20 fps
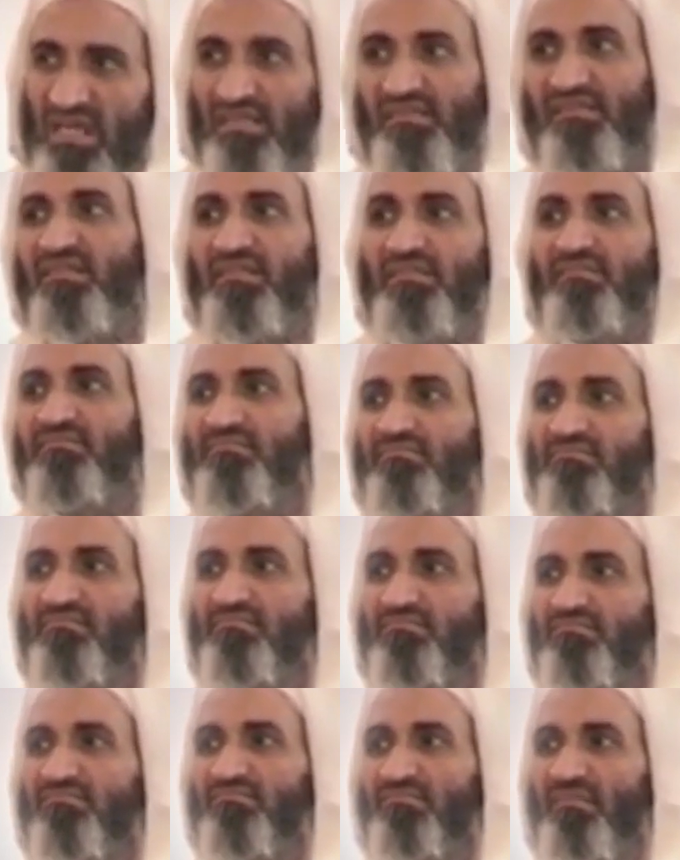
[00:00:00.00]
شادين
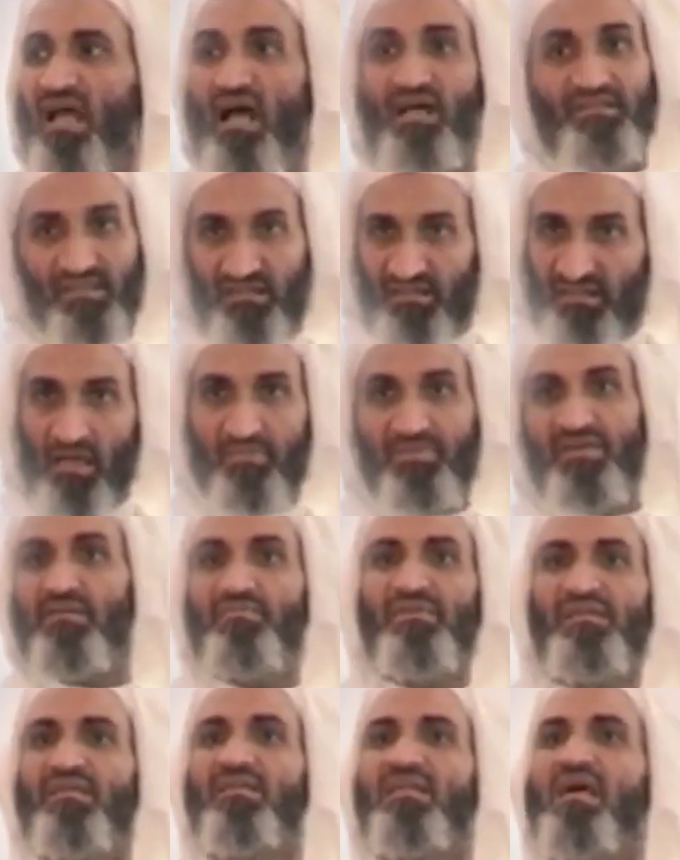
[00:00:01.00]
عدد كبير
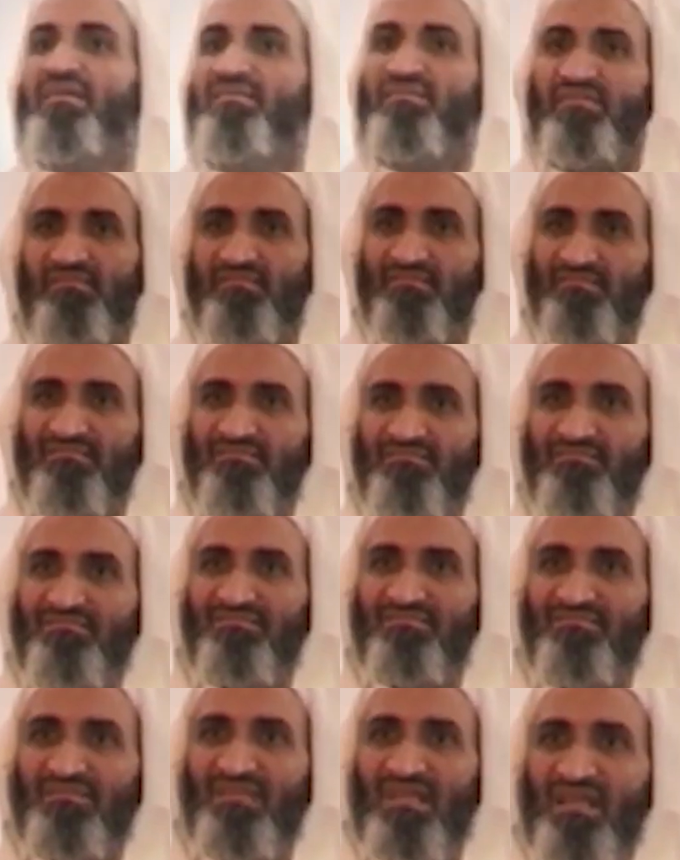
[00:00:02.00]
من الناس
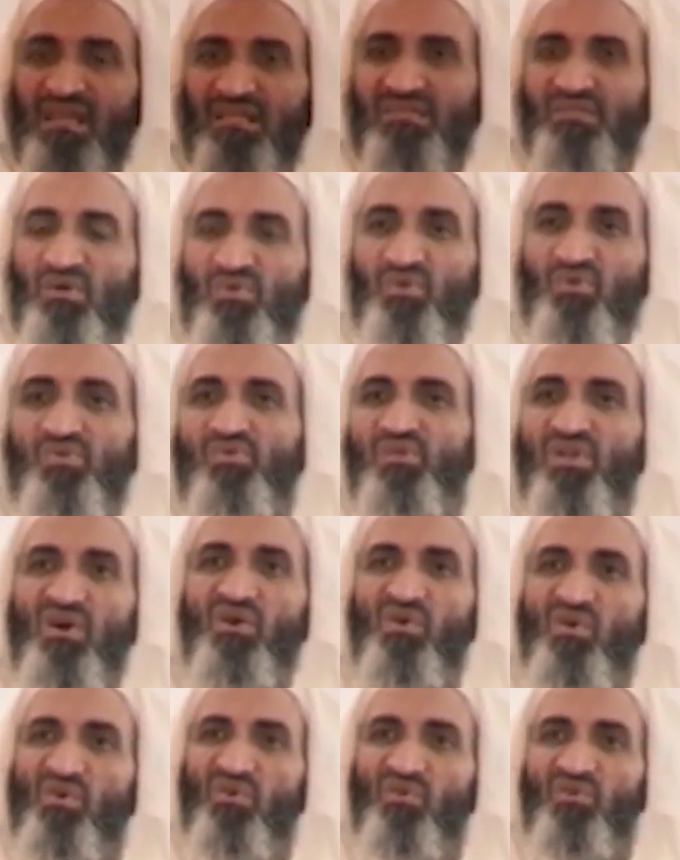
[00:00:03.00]
تكون
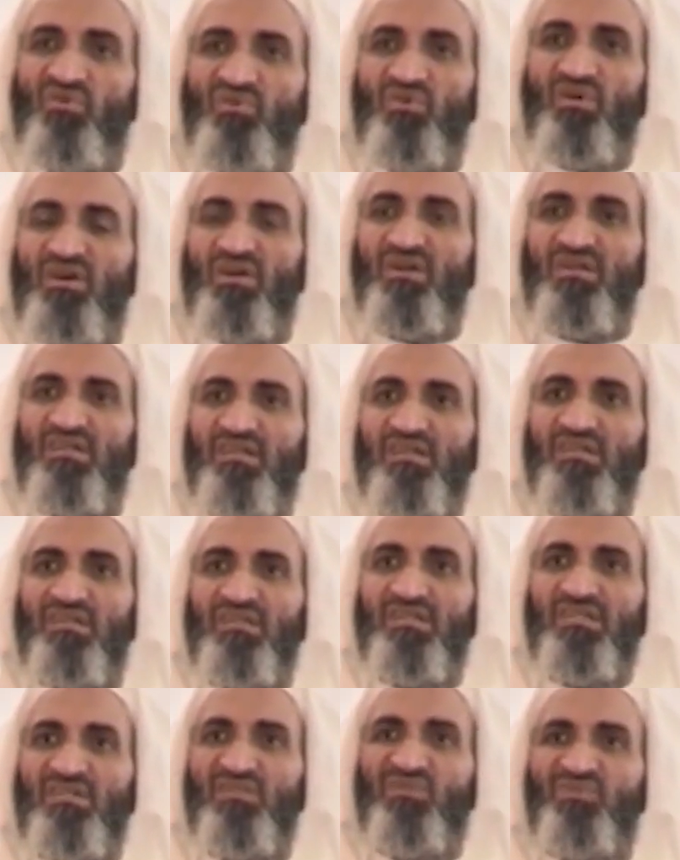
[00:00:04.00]
له
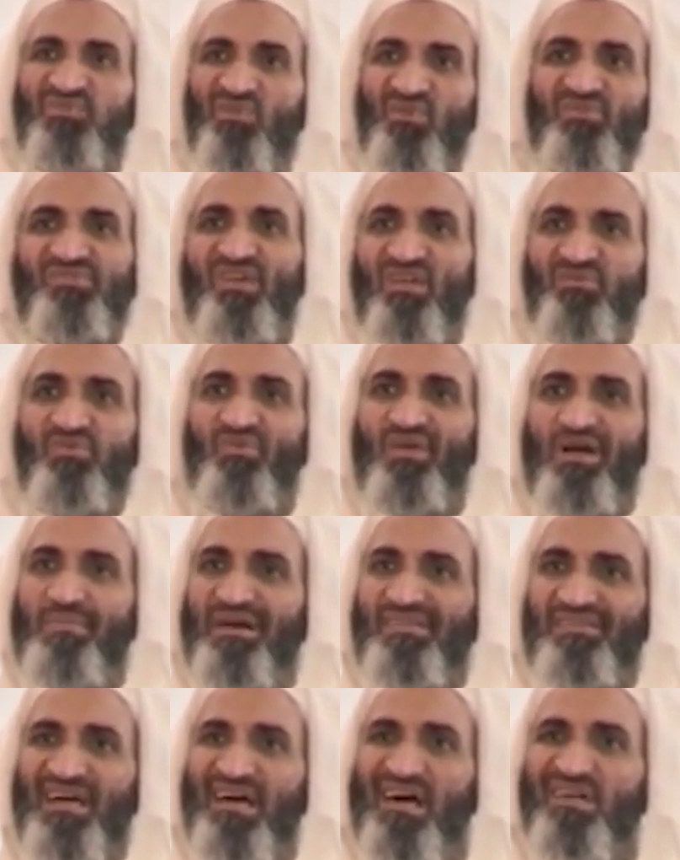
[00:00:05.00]
فرصة
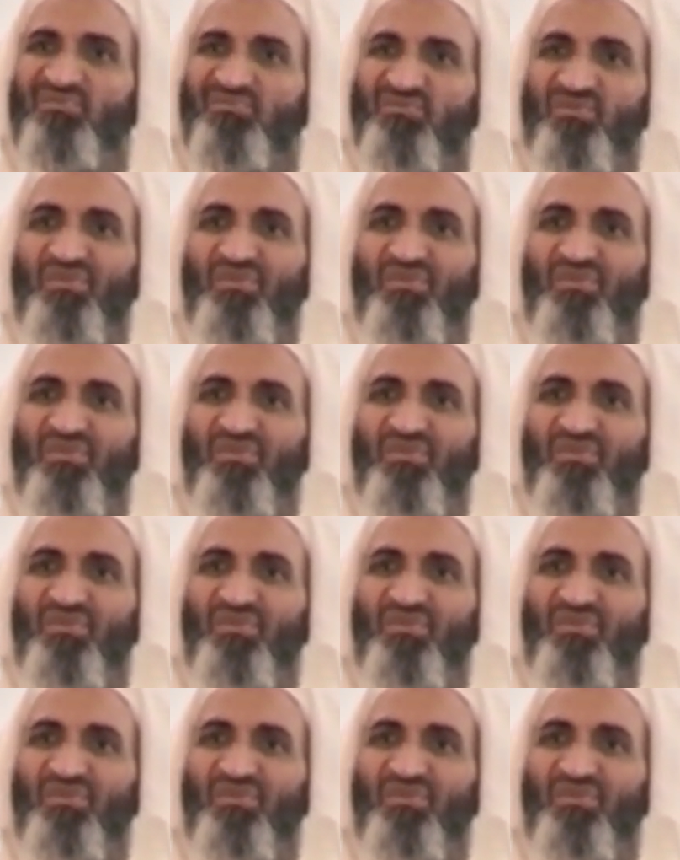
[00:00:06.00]
رمضان